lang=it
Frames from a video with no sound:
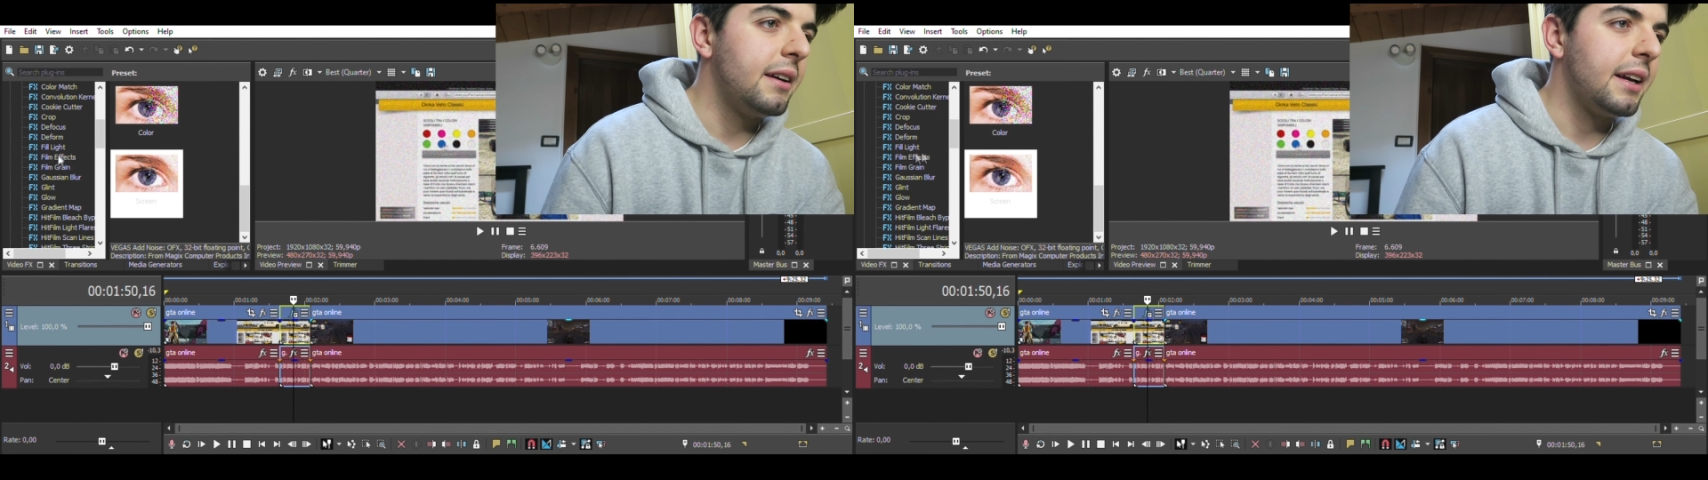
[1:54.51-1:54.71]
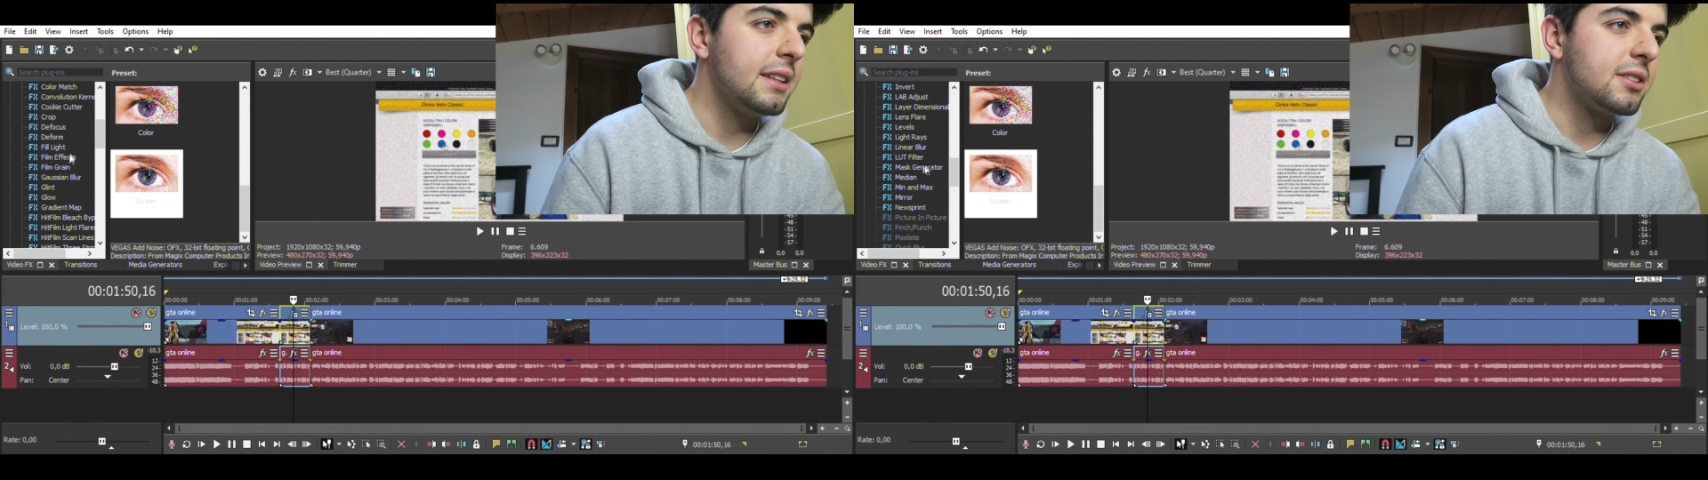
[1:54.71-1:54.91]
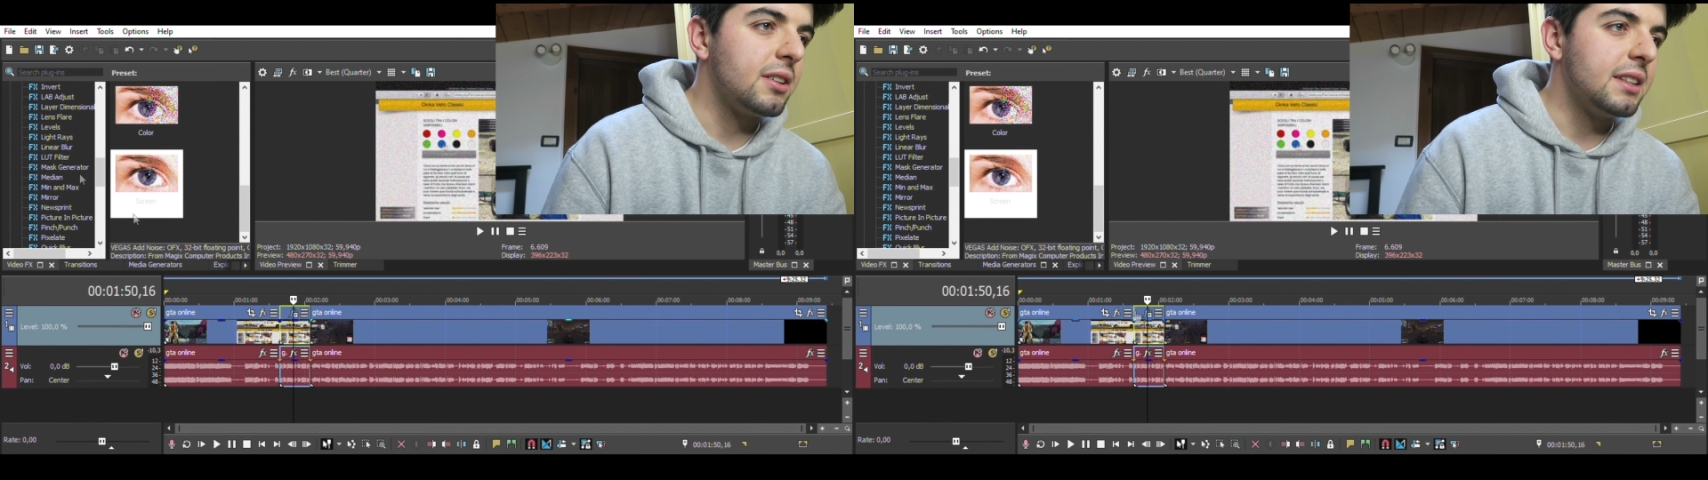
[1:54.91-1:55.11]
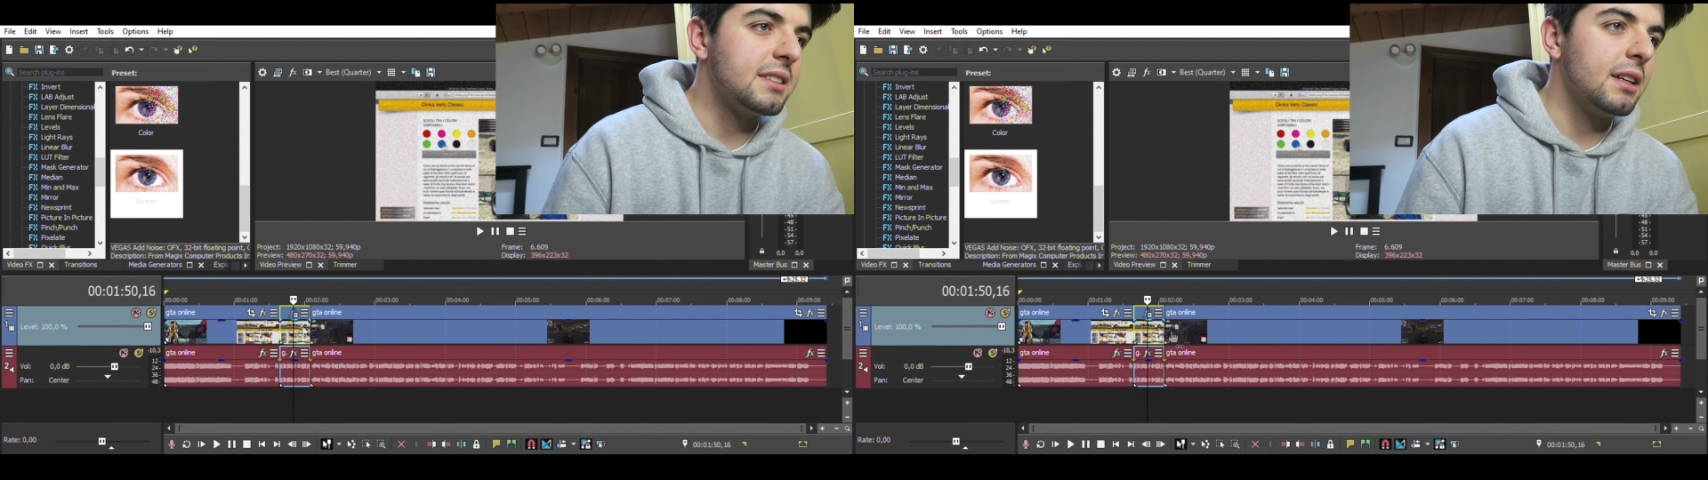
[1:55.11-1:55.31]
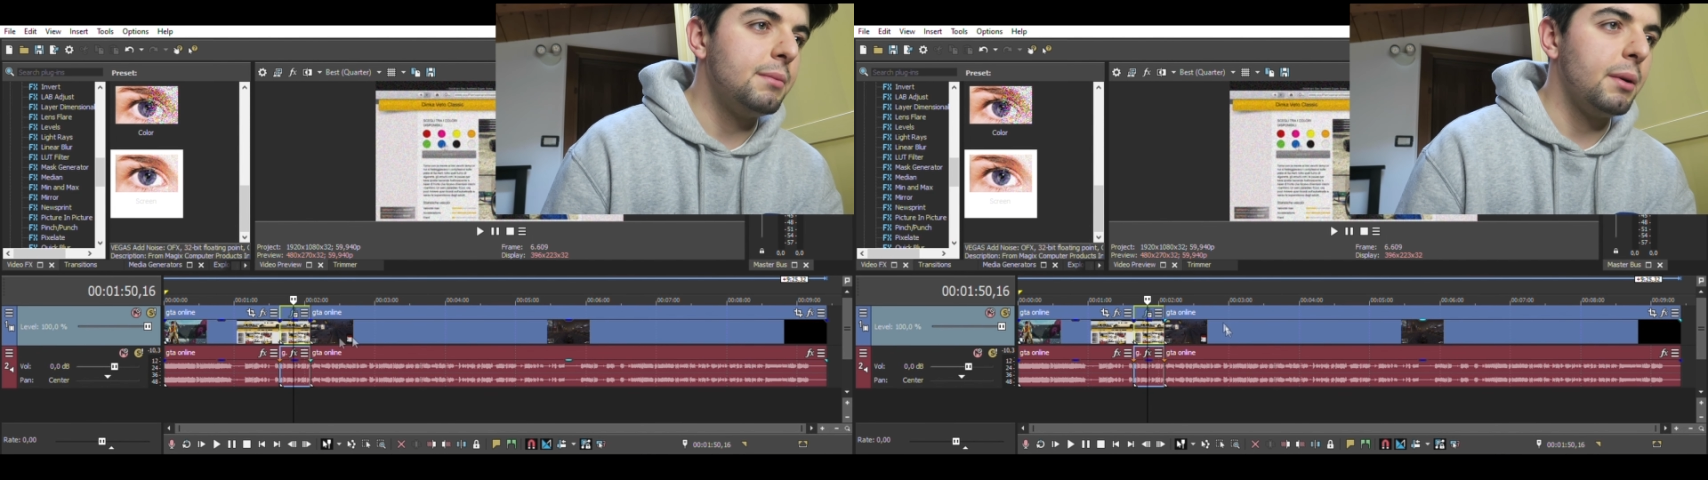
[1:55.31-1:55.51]
riesco ad
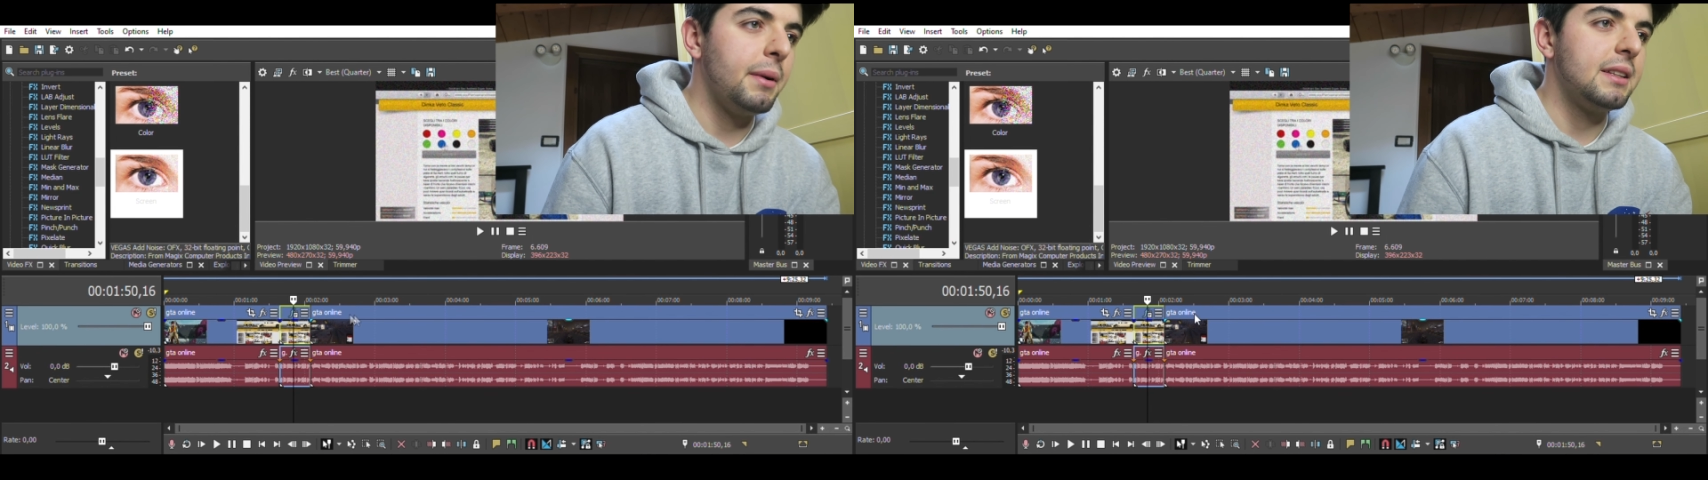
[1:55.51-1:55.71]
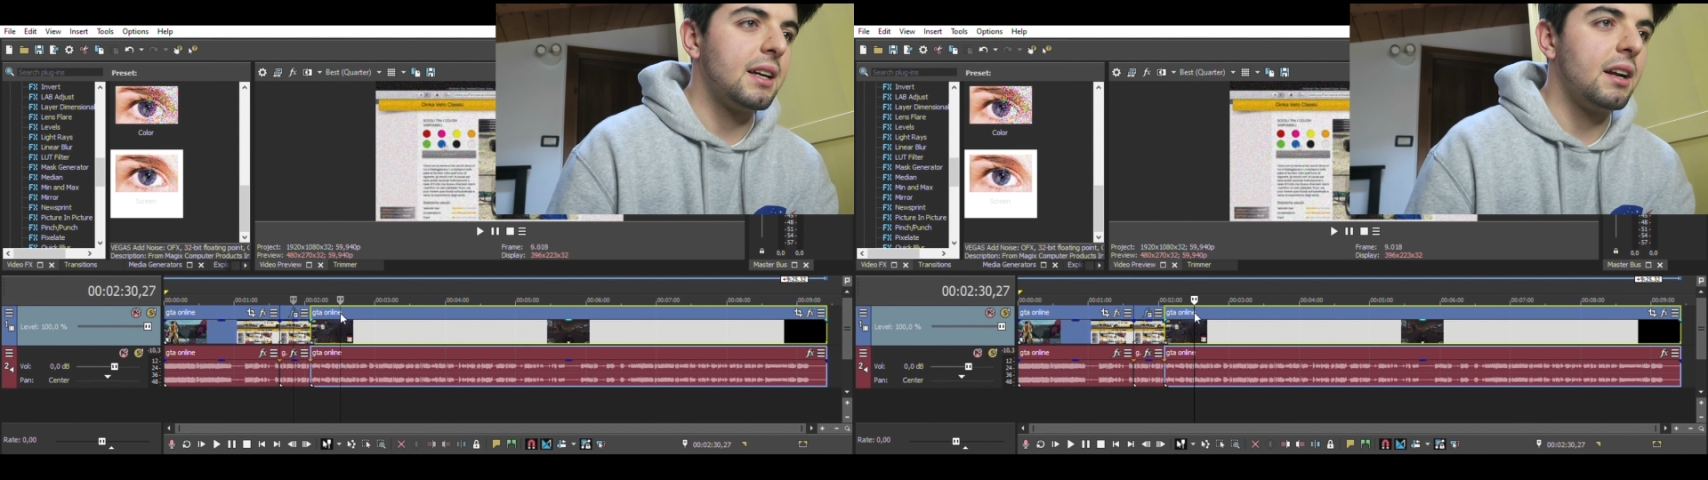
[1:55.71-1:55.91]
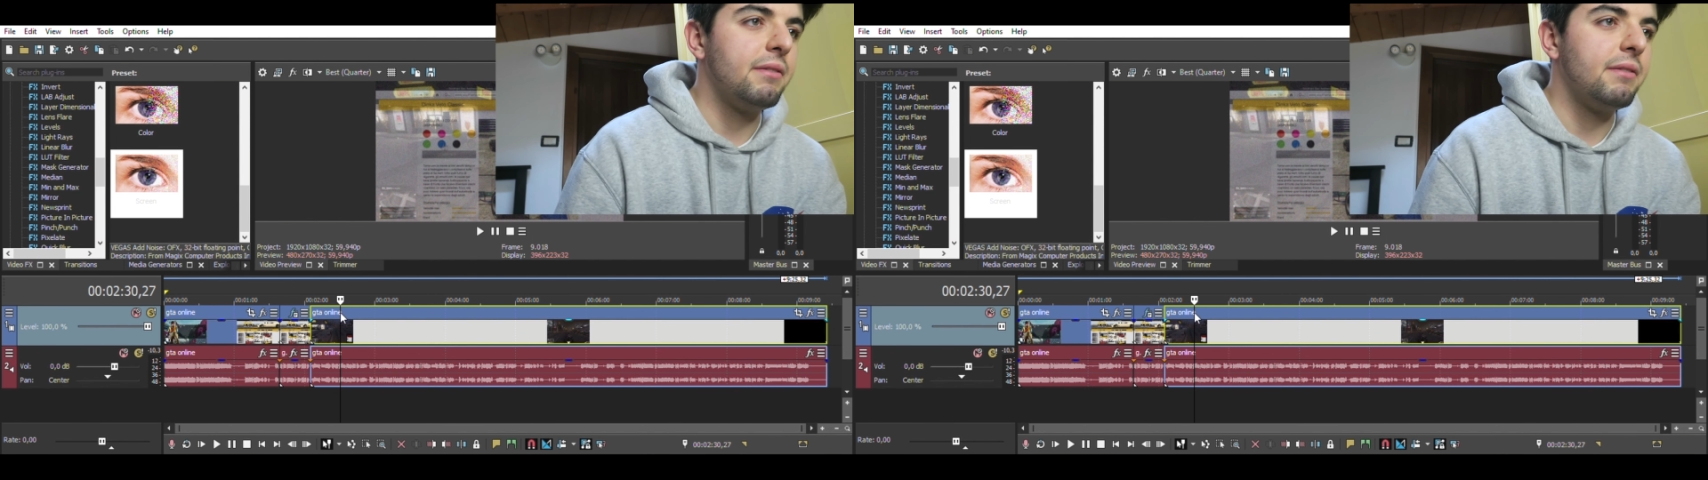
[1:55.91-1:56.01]
esempio a mettere la